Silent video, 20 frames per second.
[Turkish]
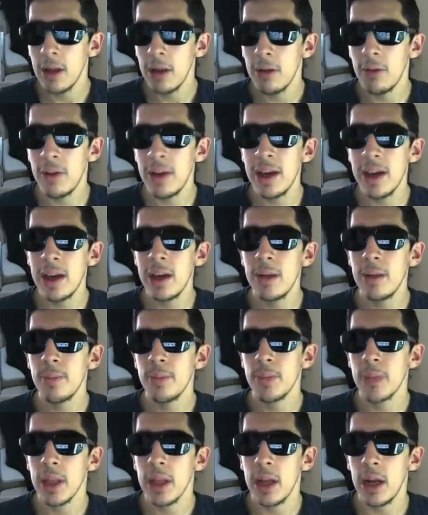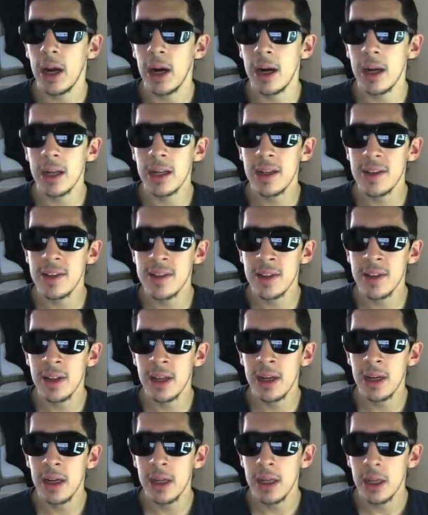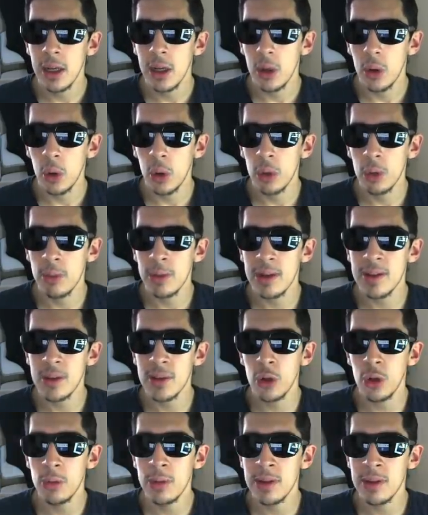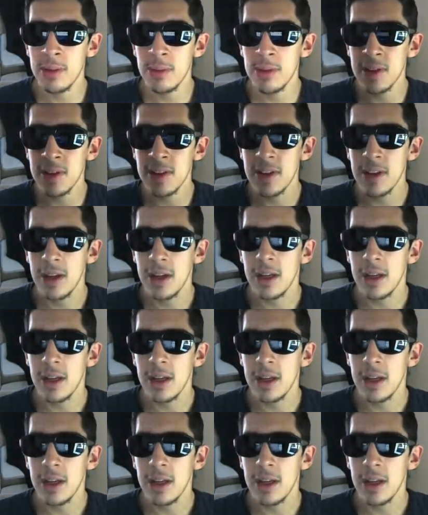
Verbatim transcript: Ve arkasında olmazsa olmazımız